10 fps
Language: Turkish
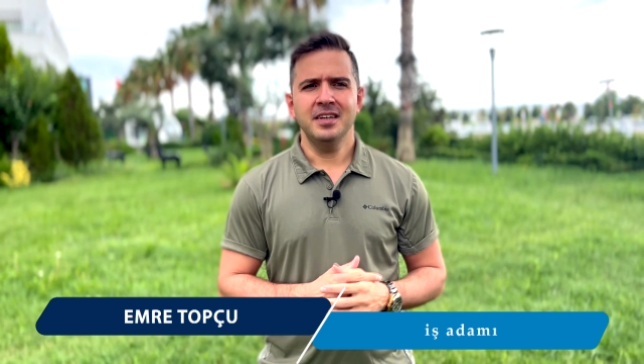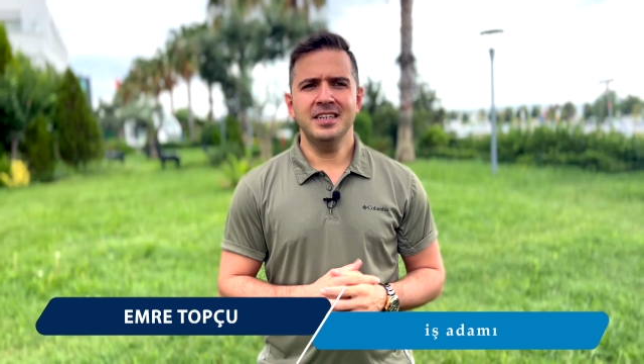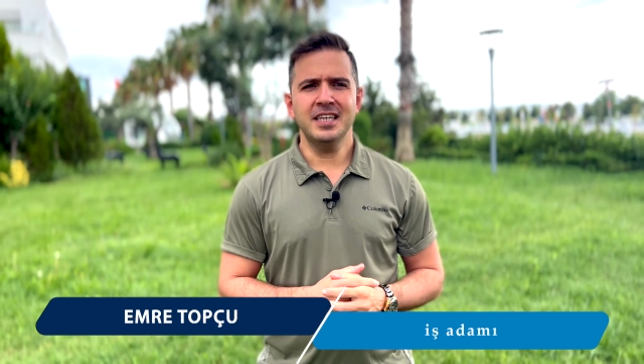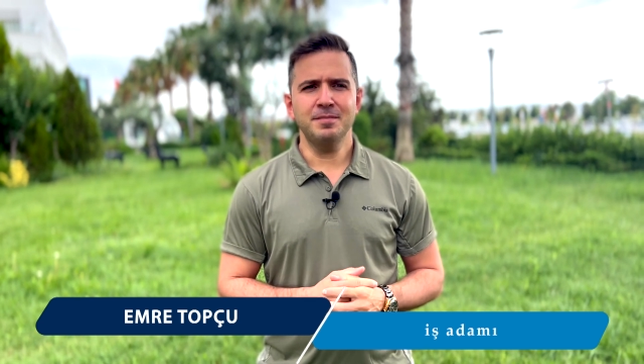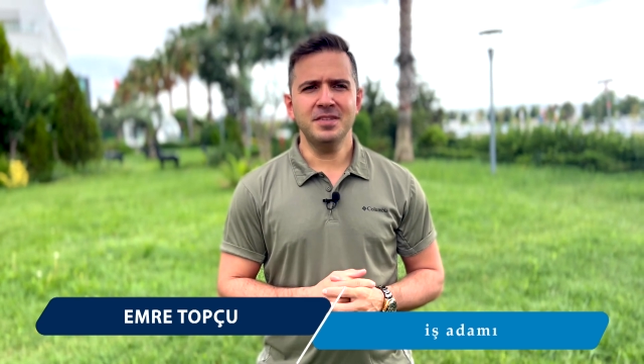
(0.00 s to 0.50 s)

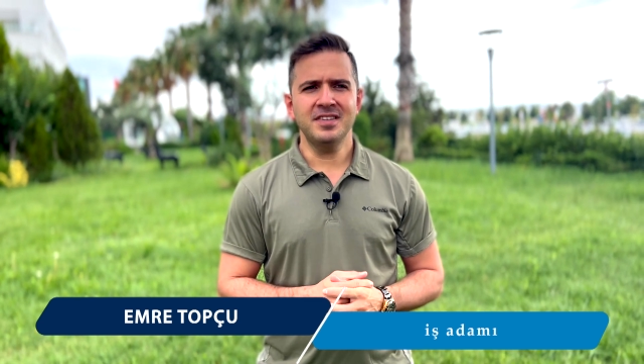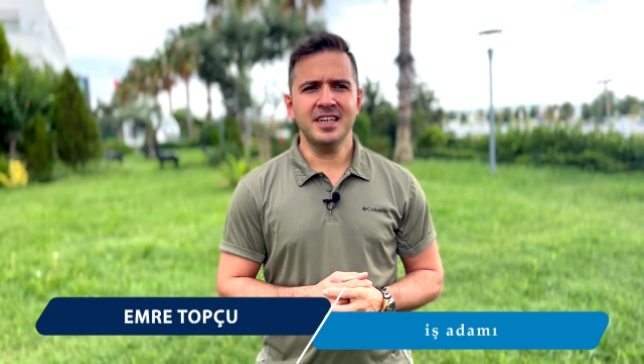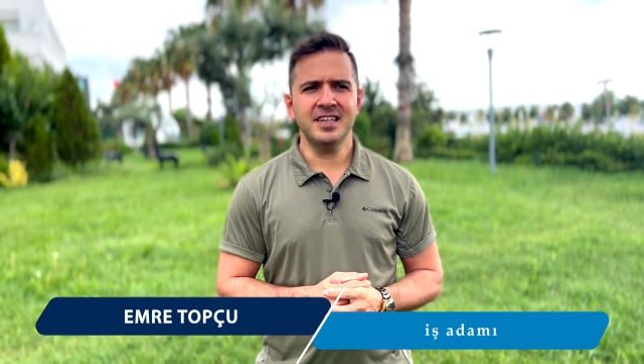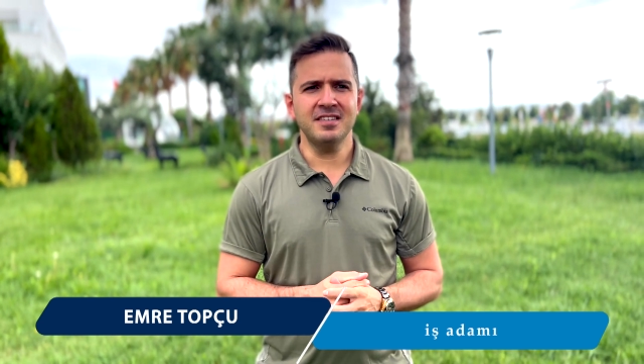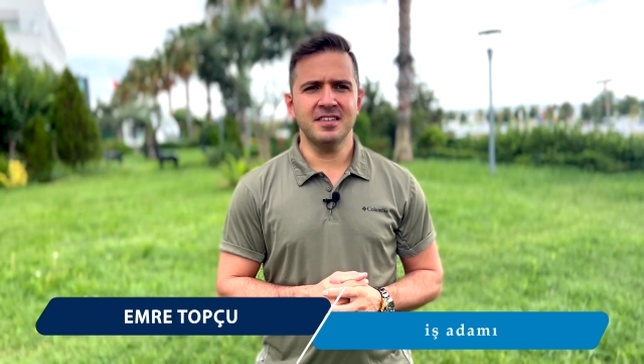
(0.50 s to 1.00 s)

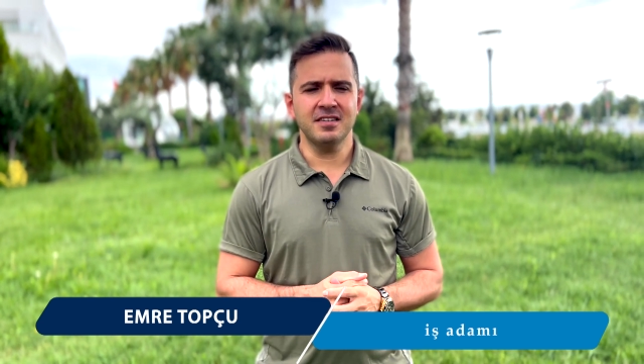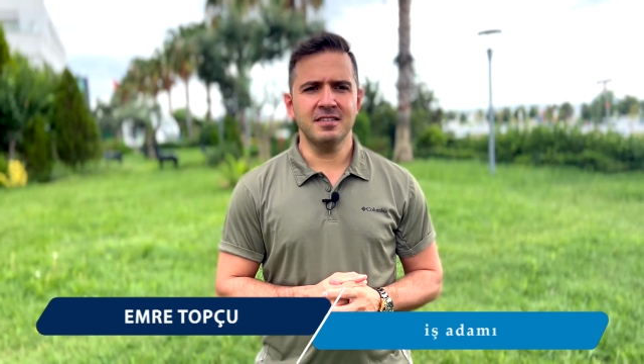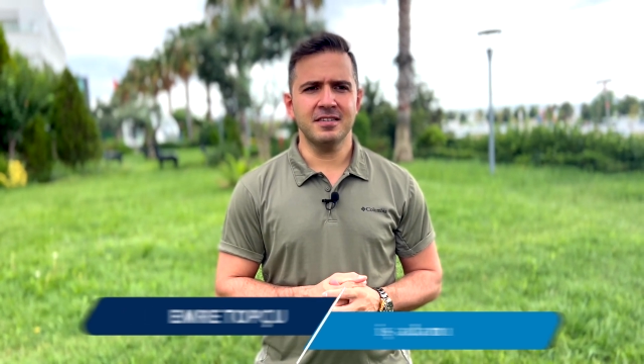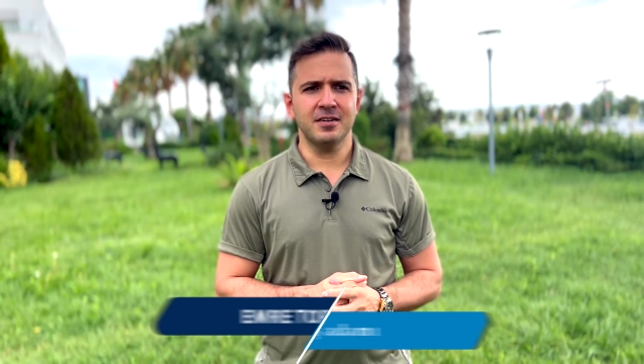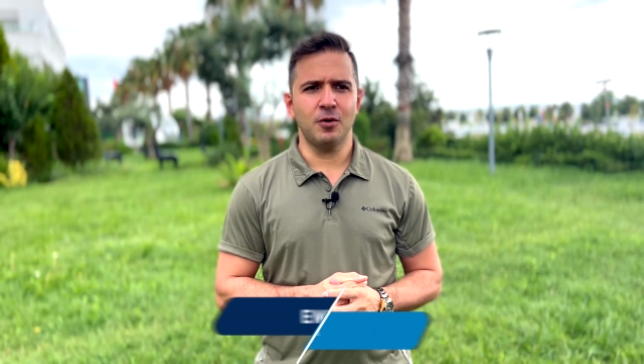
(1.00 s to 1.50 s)
78 yıl
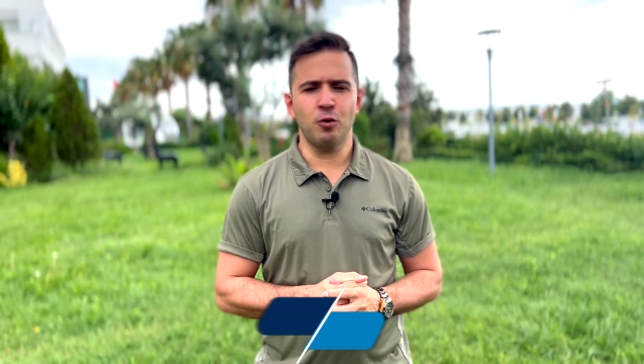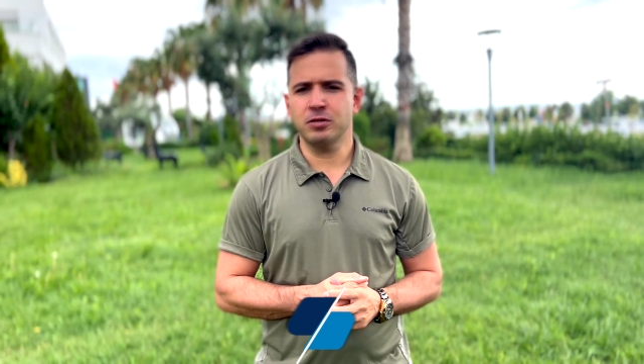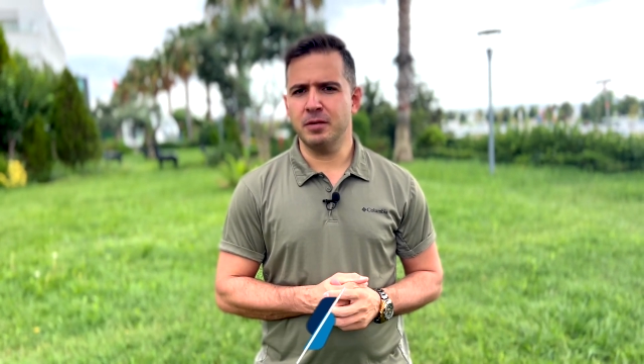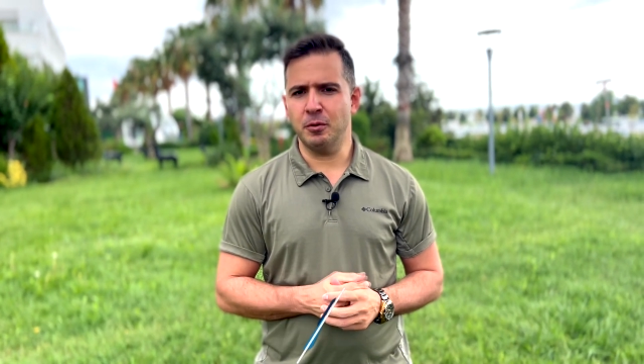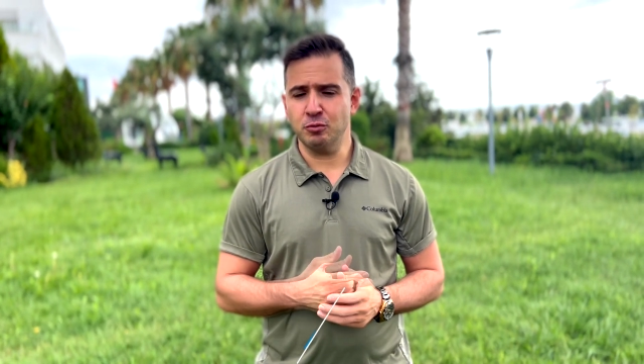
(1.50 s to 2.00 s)

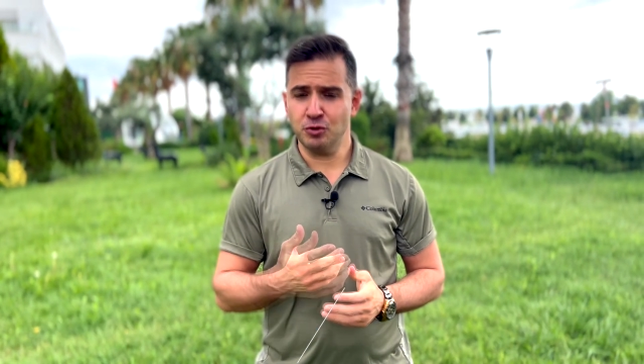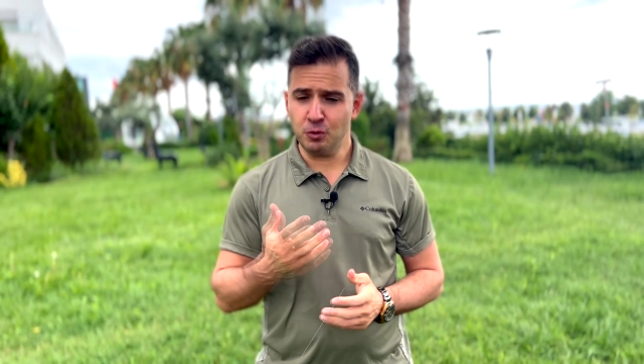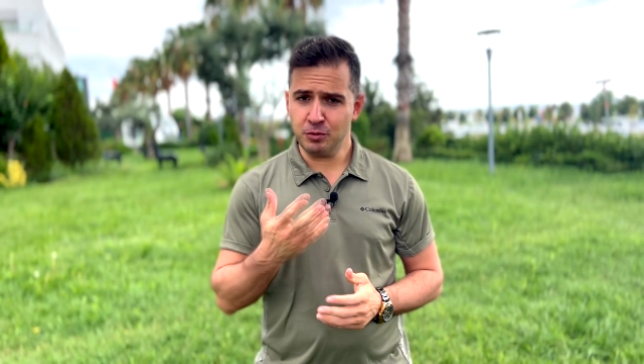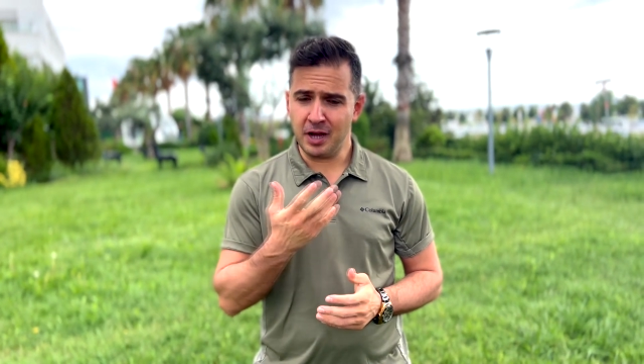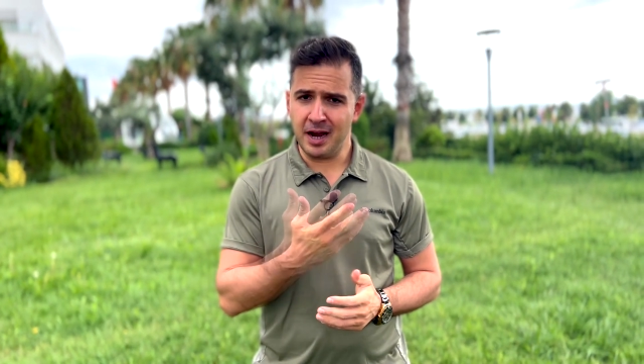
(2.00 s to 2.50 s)
ortalama ömür.
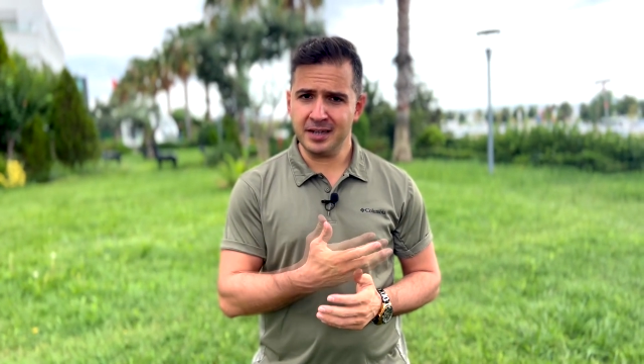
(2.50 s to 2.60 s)
Çok daha